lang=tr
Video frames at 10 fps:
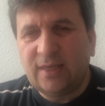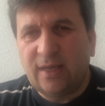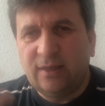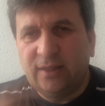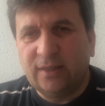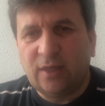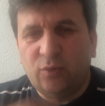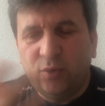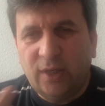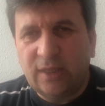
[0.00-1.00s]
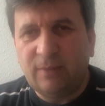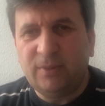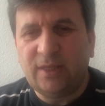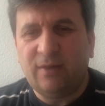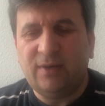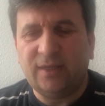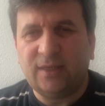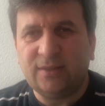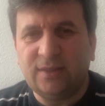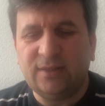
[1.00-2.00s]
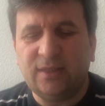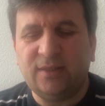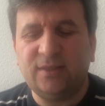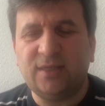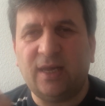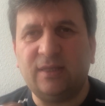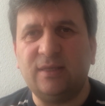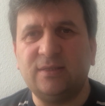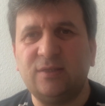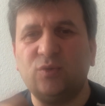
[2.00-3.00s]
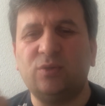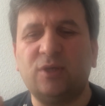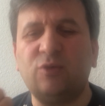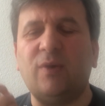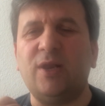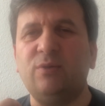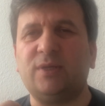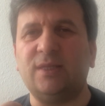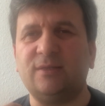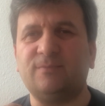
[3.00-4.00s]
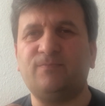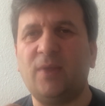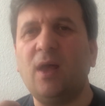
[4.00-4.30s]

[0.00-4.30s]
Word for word: eden ya da üye de bir devlete siz iltica ettiyseniz o ülke güvenli ülkedir.